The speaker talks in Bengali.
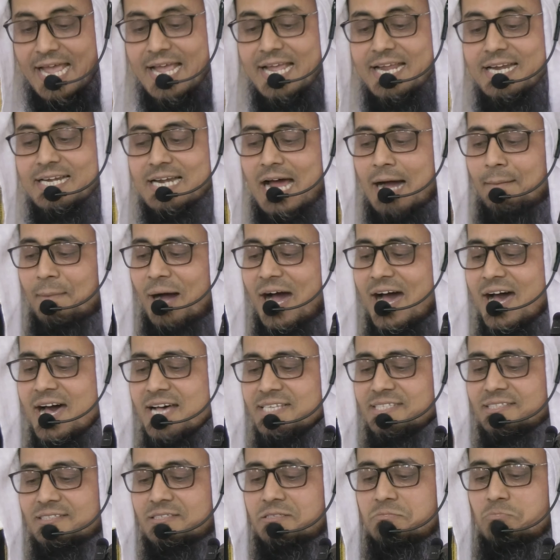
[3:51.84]
এই
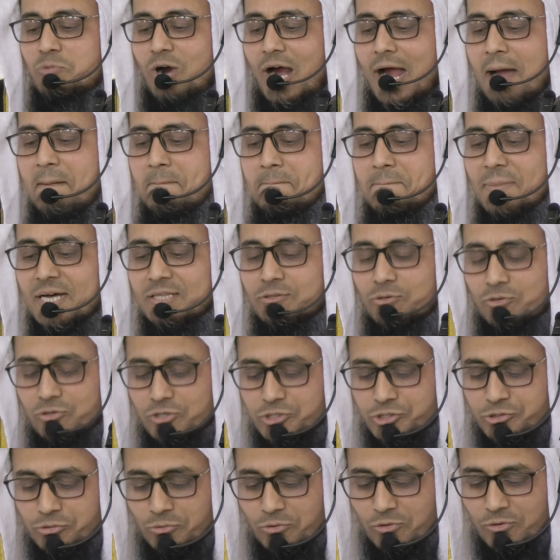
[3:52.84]
নামাজ মোহাম্মদুর
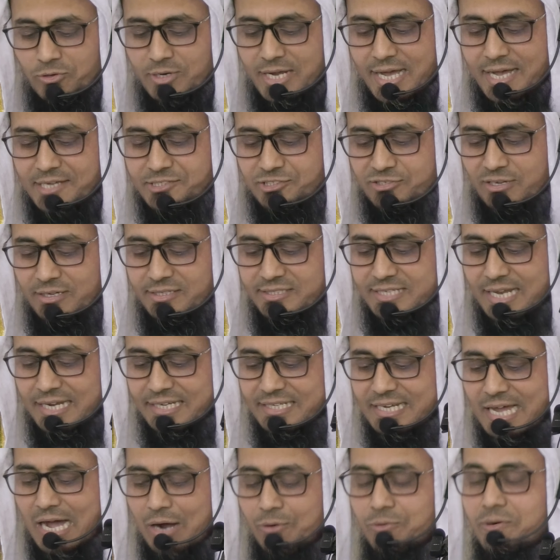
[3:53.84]
রসুল্লাহ
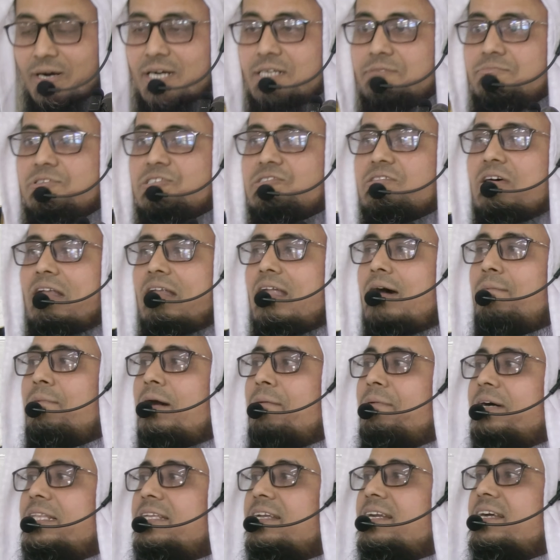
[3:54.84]
সাল্লাহ আলিবাসাল্লাম
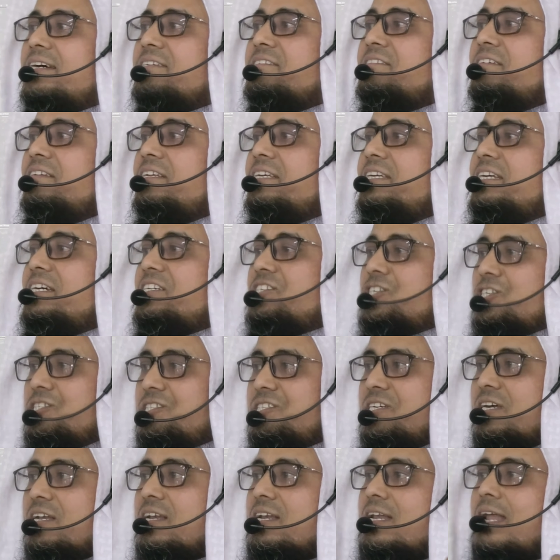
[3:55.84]
আমাদের কাছে নিয়ে
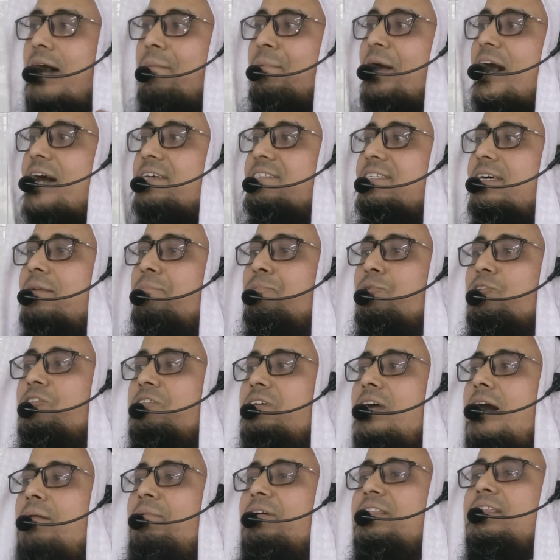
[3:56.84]
এসেছেন নামাজের
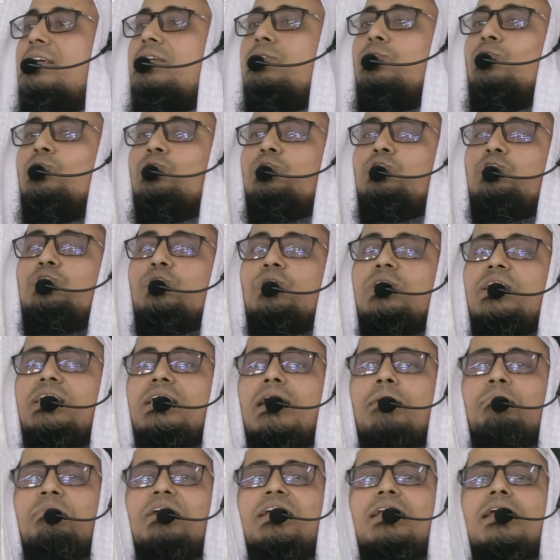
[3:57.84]
প্রতি আমাদের গুরুত্ব
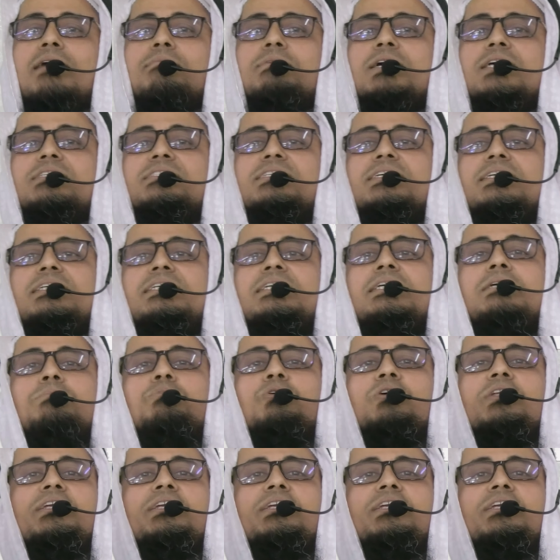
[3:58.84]
নেই আমরা নামাজে কি